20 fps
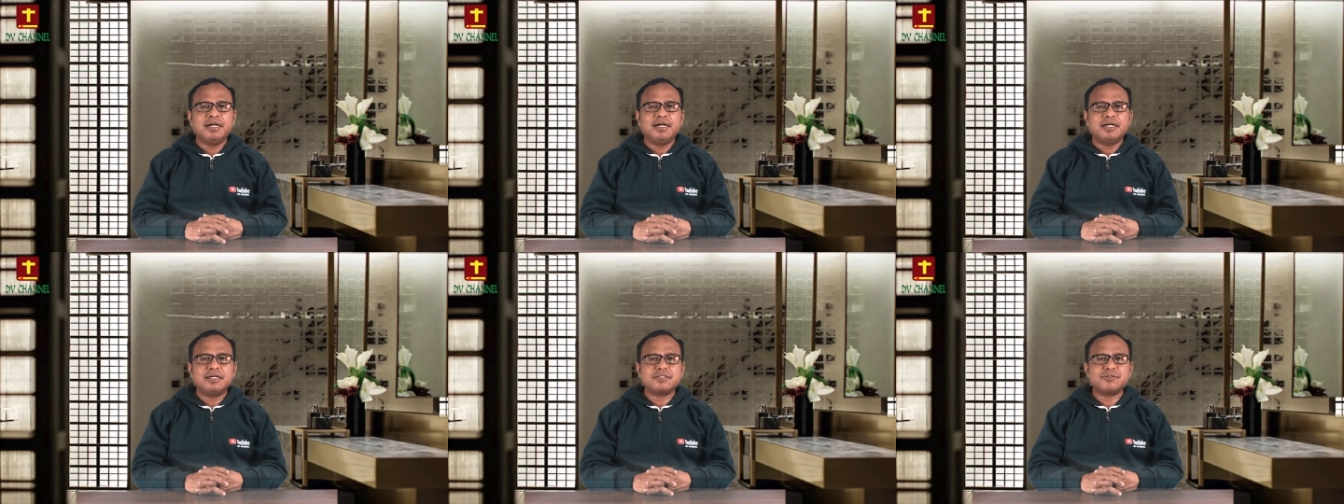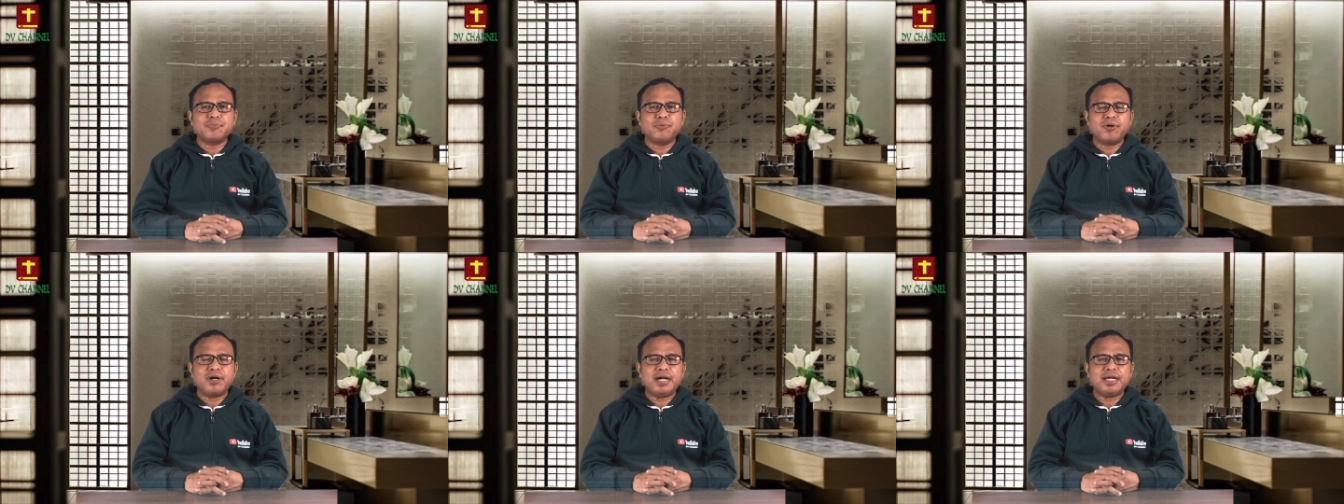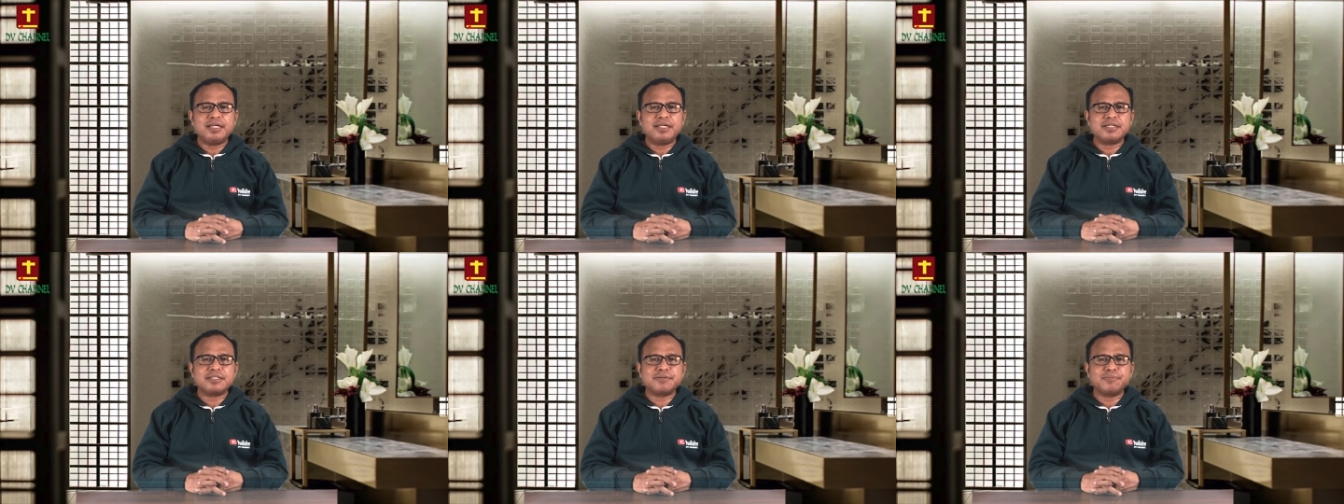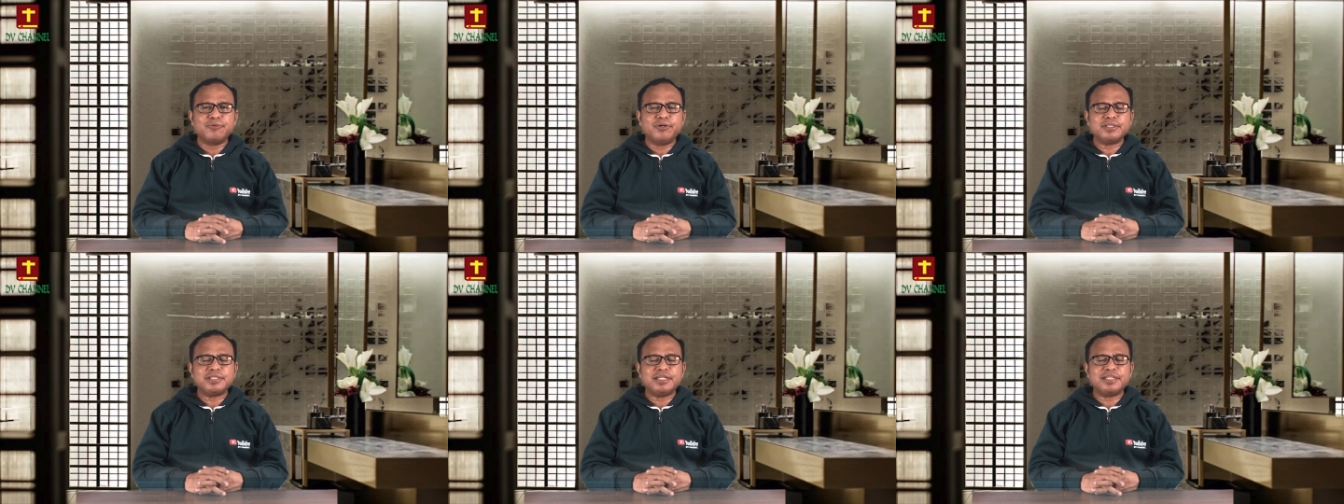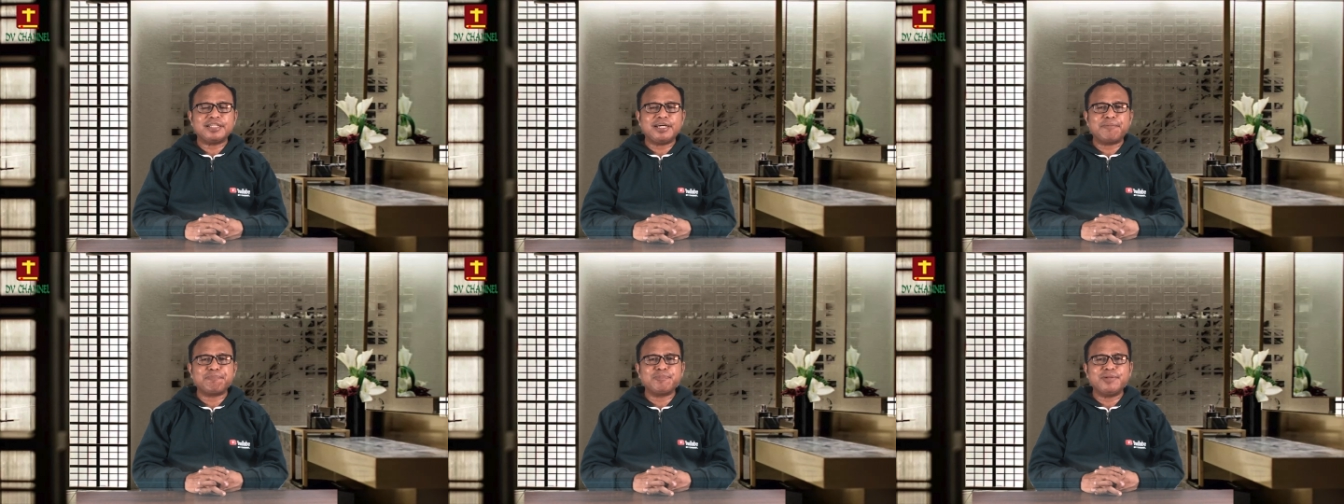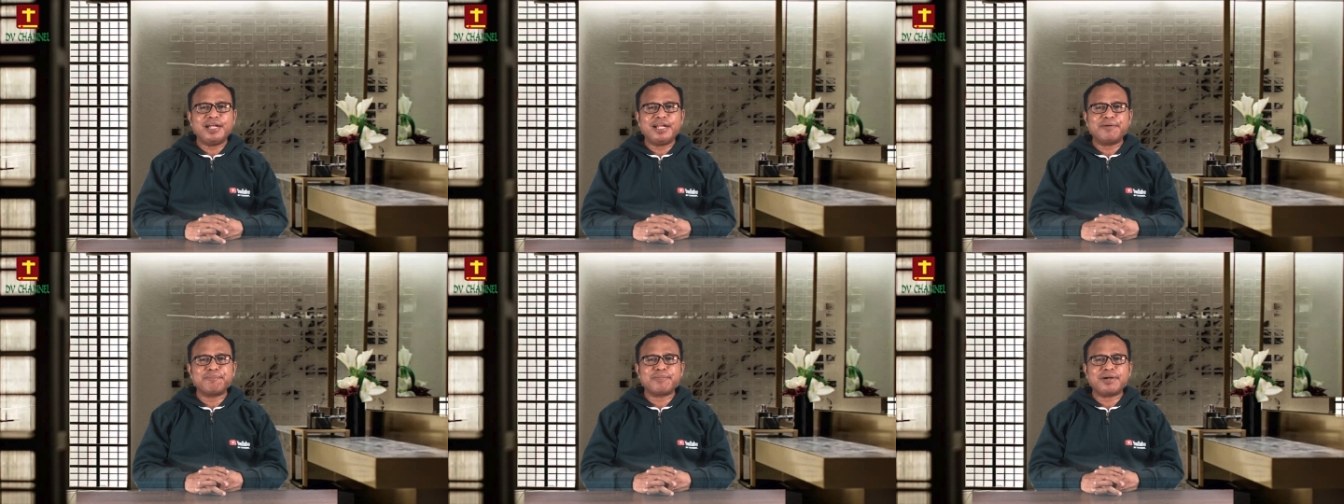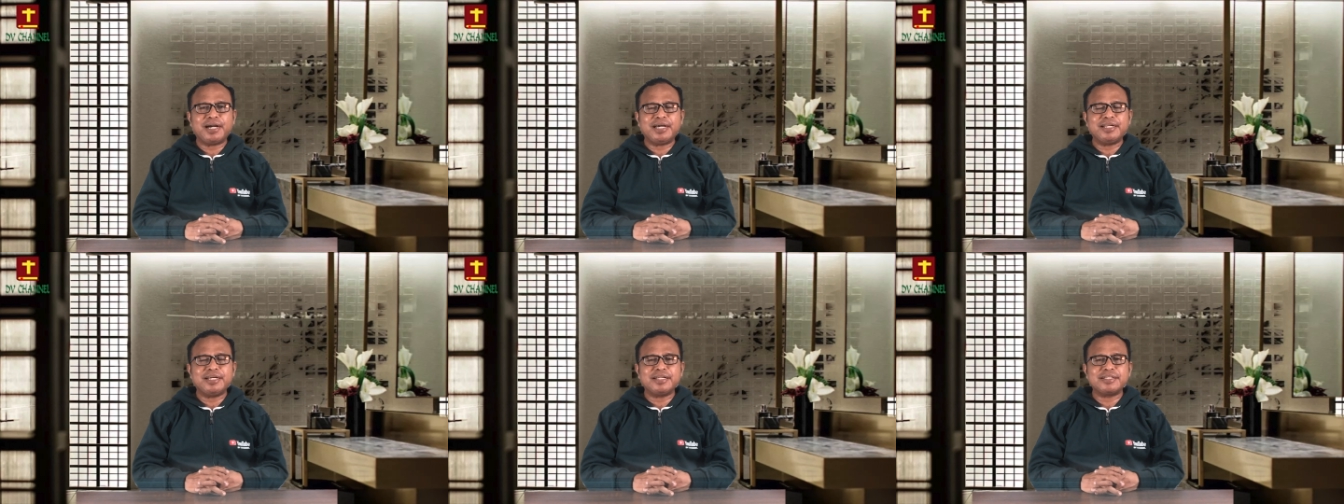Semoga Anda semua tetap dalam
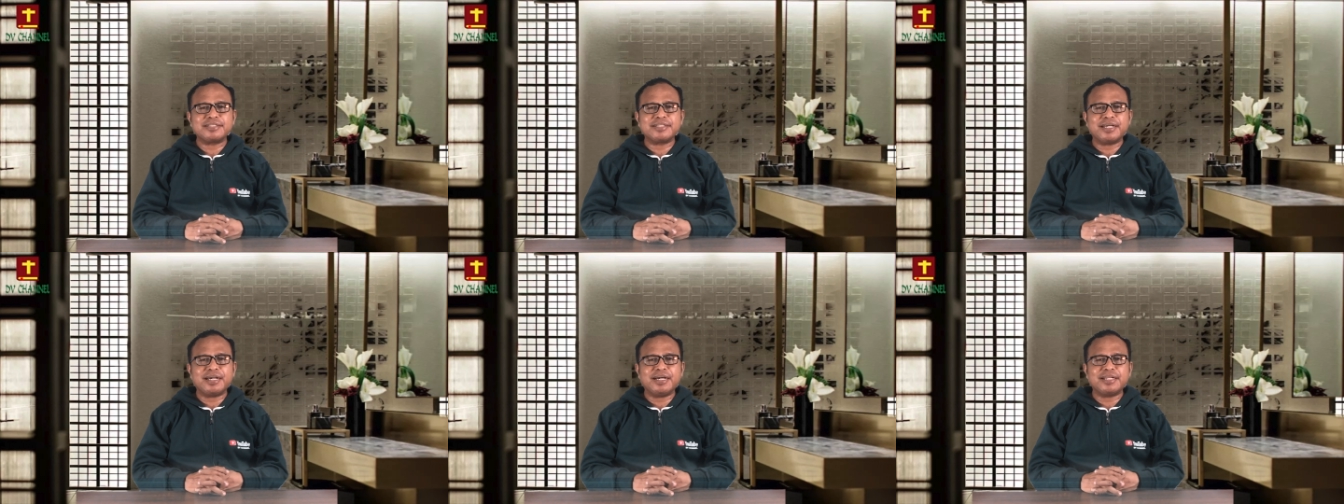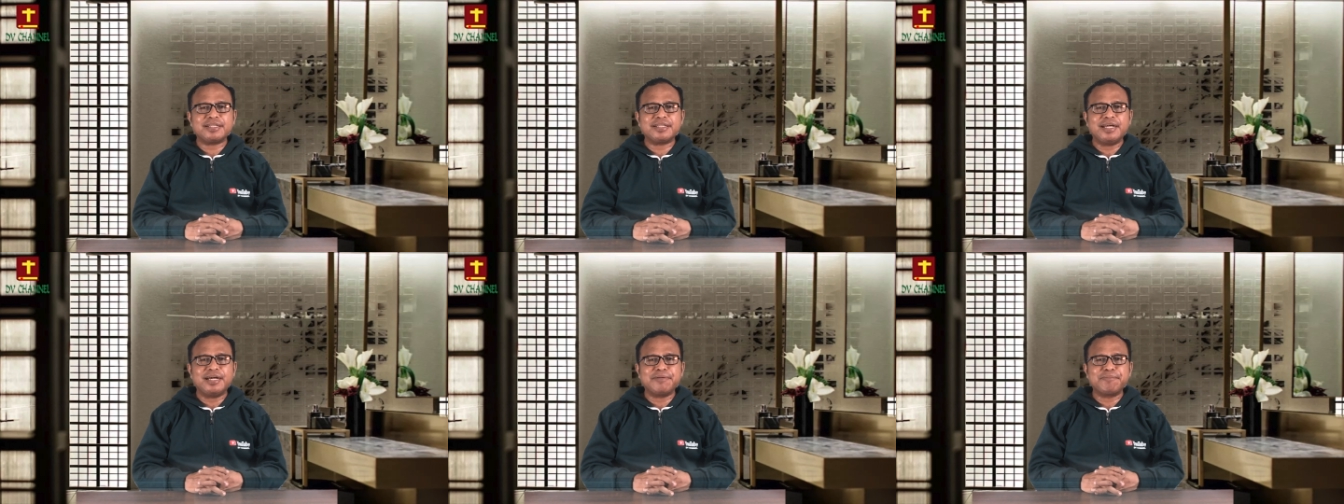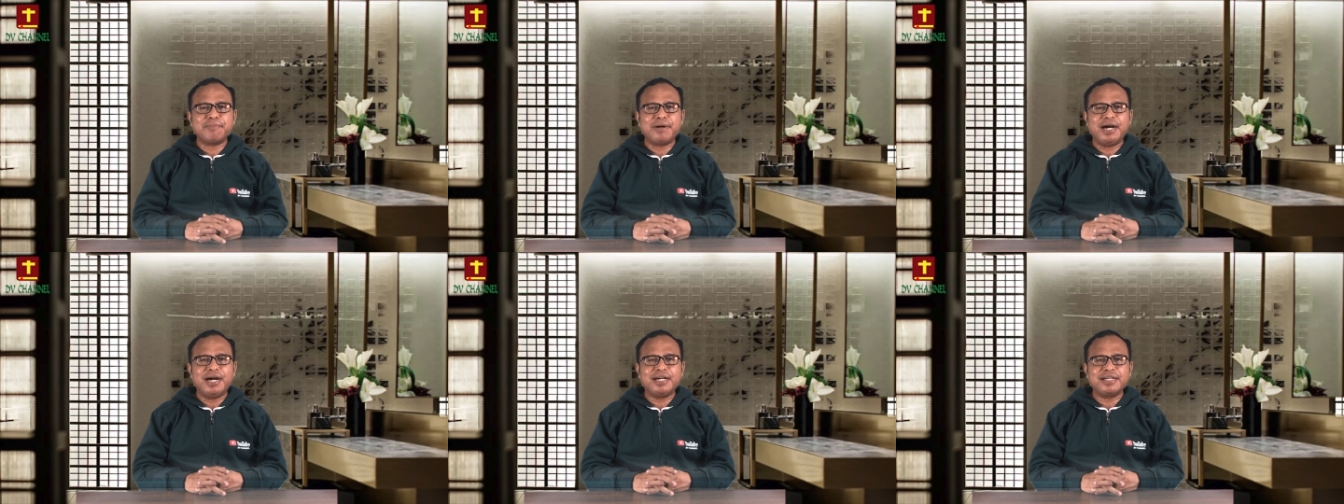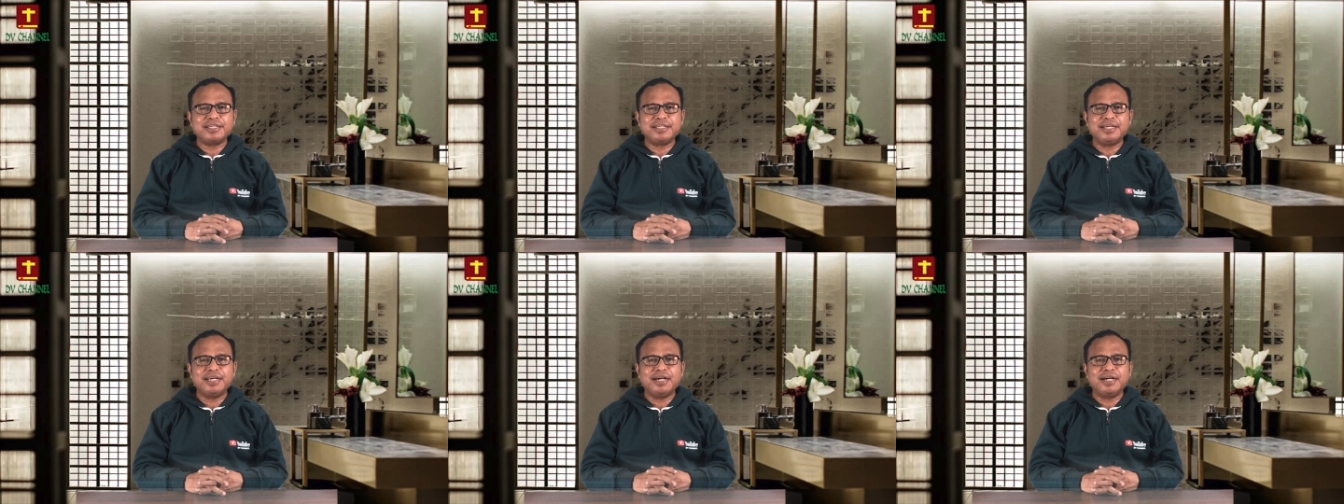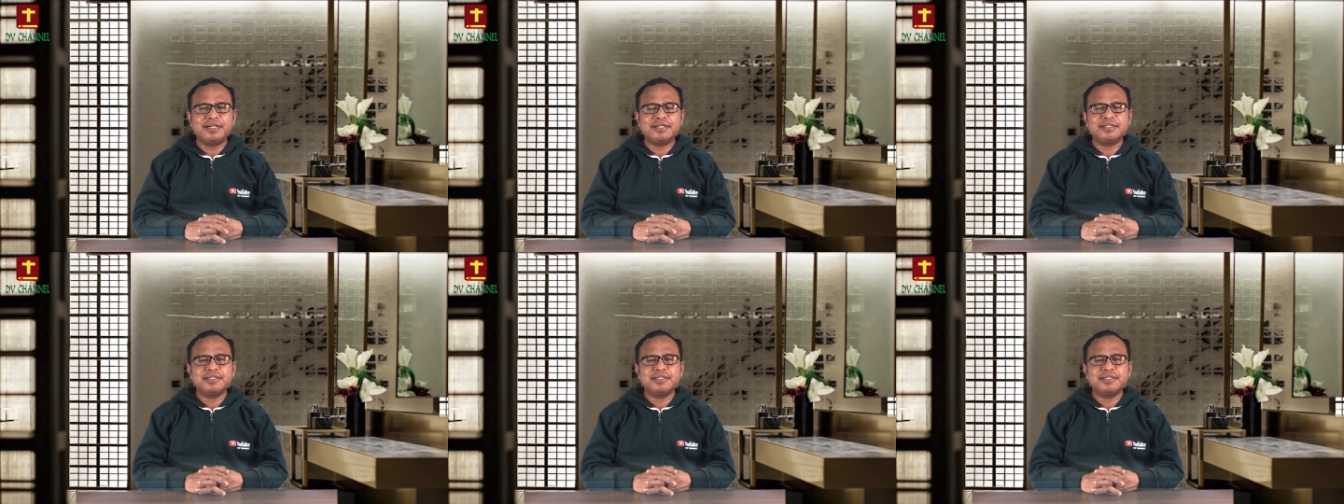keadaan sehat dan bahagia.